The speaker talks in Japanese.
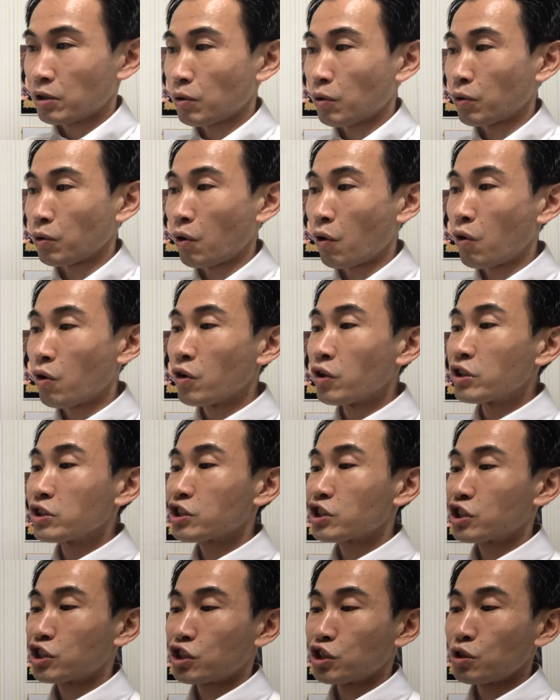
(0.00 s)
この
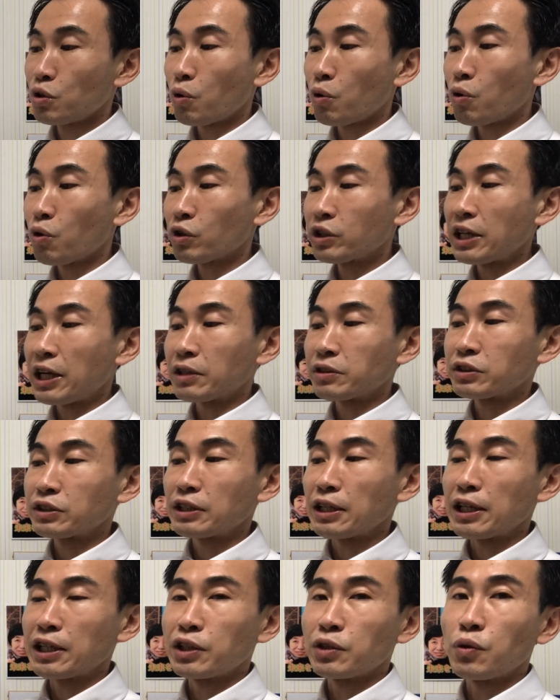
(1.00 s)
児童虐
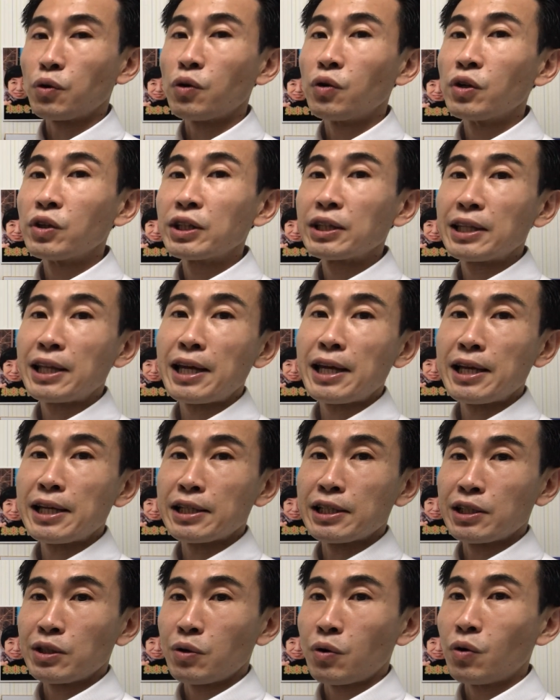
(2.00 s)
待の定
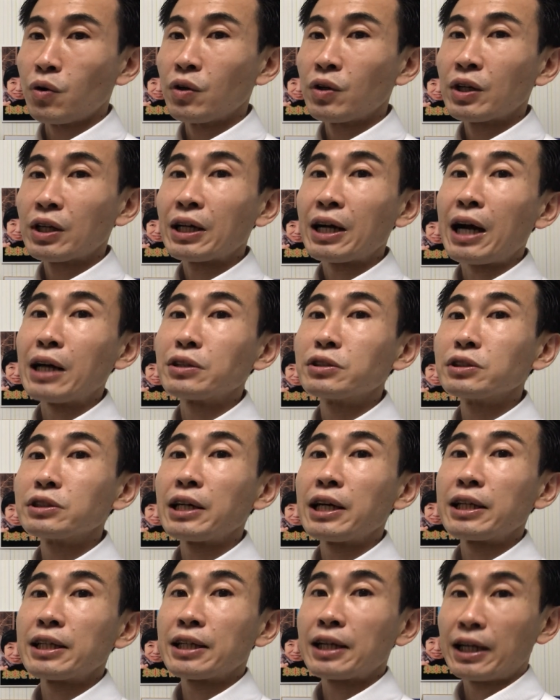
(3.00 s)
義の拡
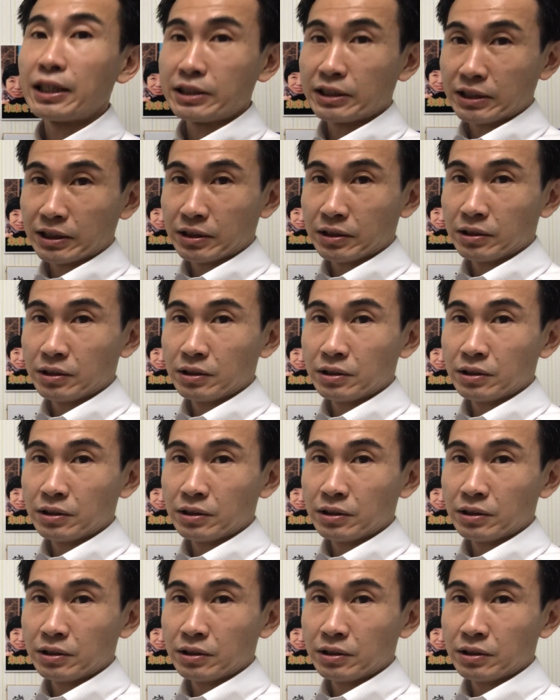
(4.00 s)
大解釈